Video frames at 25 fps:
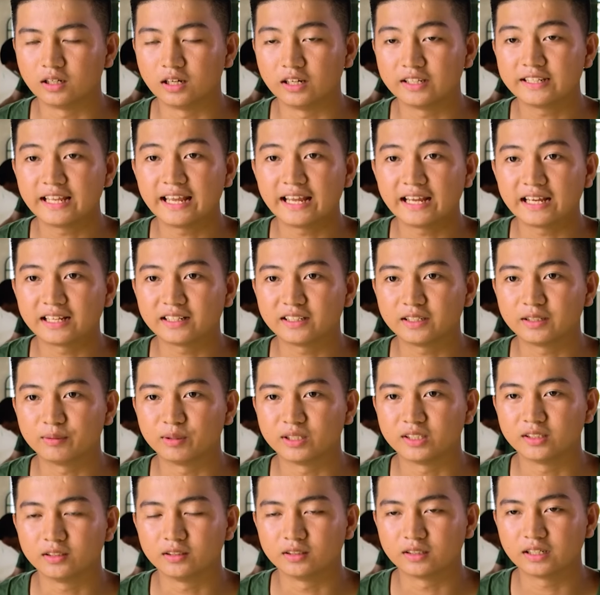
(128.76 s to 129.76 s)
ở nhà thì
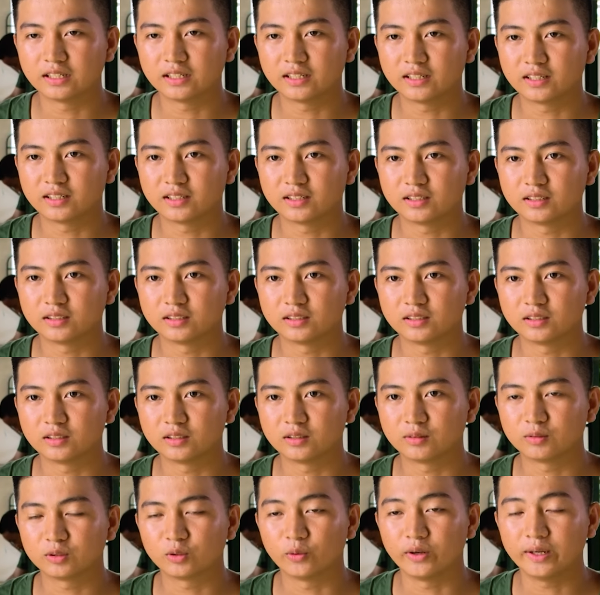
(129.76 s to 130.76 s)
bình thường là
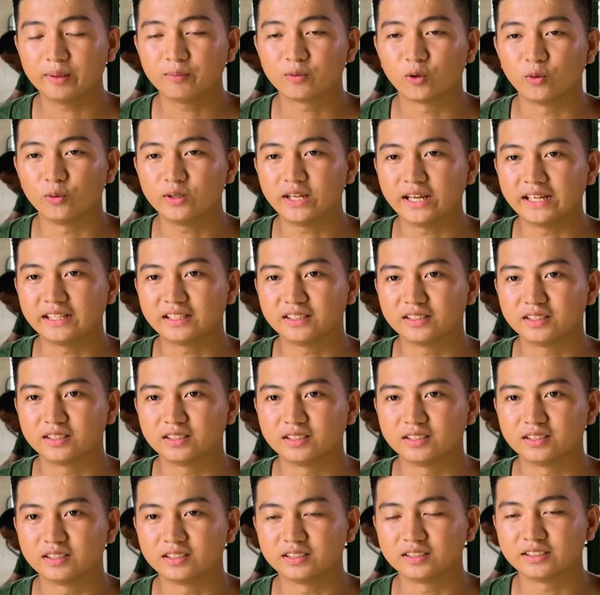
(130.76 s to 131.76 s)
tụi em ngủ dậy
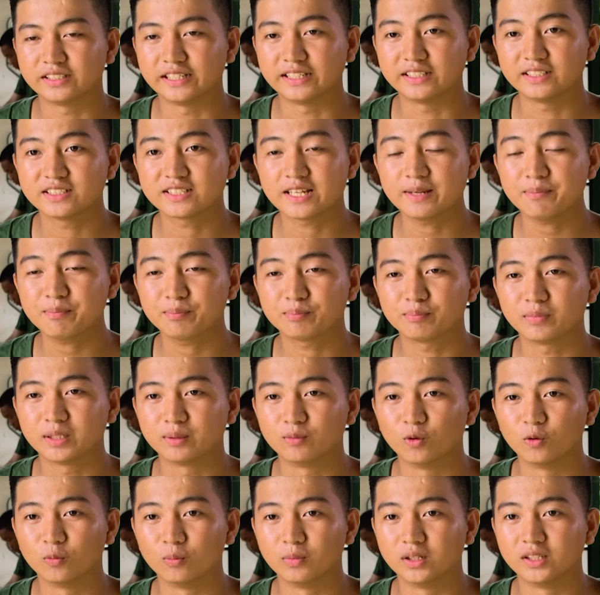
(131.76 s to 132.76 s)
thì chỉ xếp
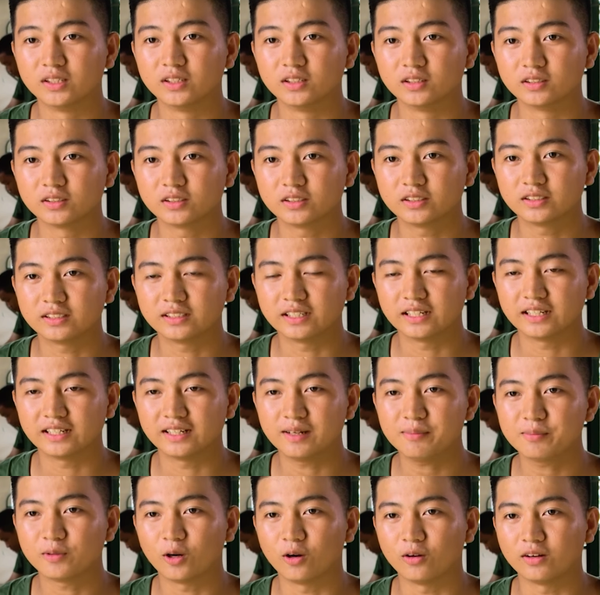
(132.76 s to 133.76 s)
mình mùng bình thường thôi là
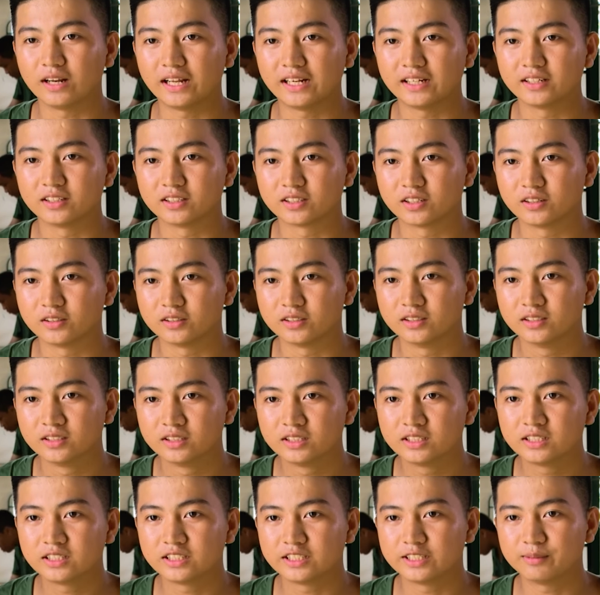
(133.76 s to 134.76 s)
gấp gọn lại là được rồi
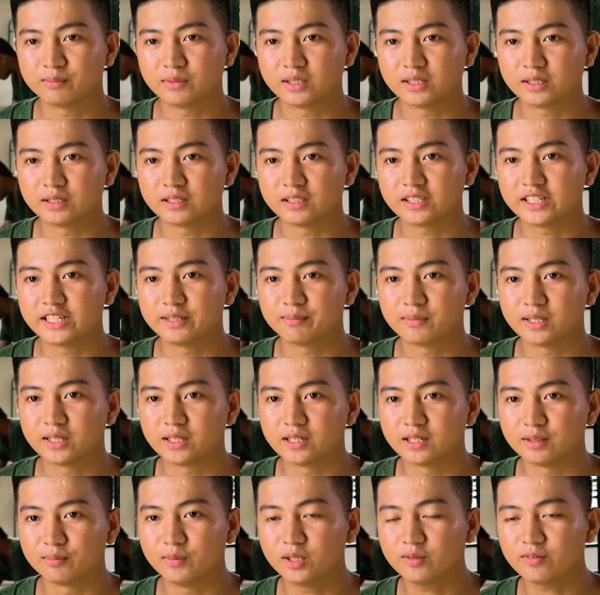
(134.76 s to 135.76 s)
nhưng mà khi
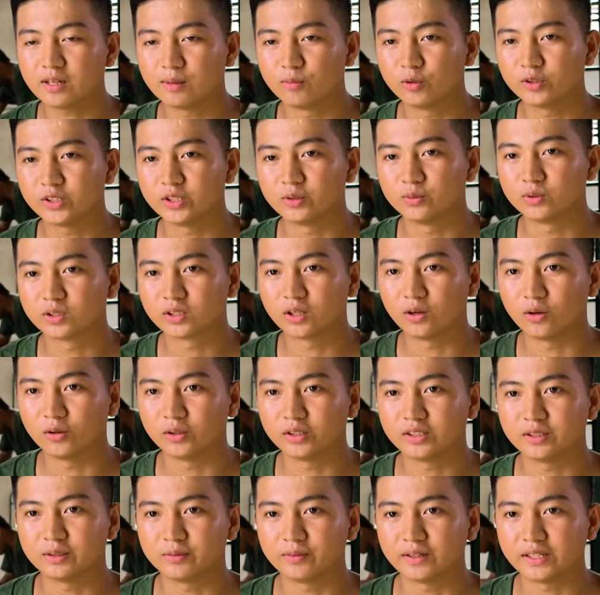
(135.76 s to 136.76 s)
mà bước vào môi trường quân
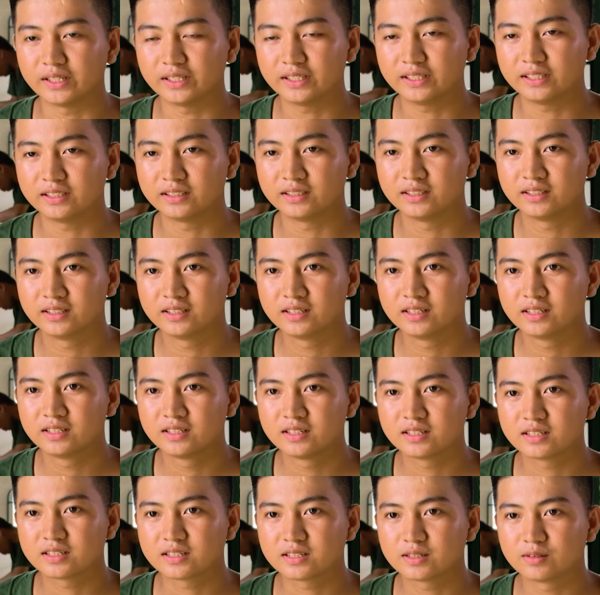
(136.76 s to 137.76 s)
đội thì phải
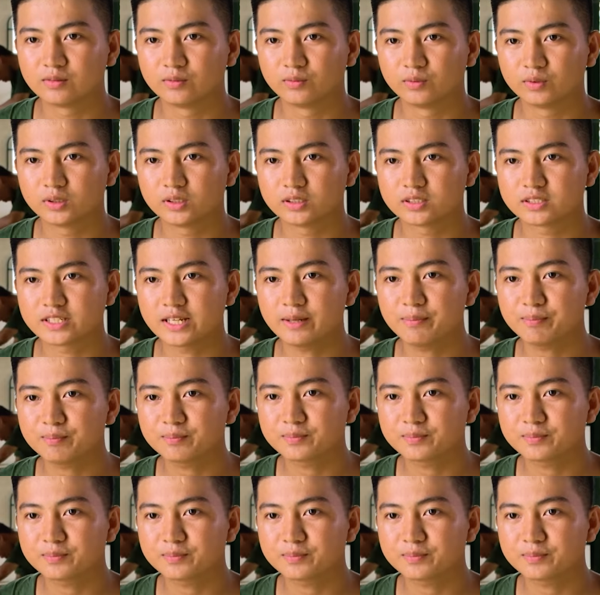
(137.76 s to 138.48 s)
xếp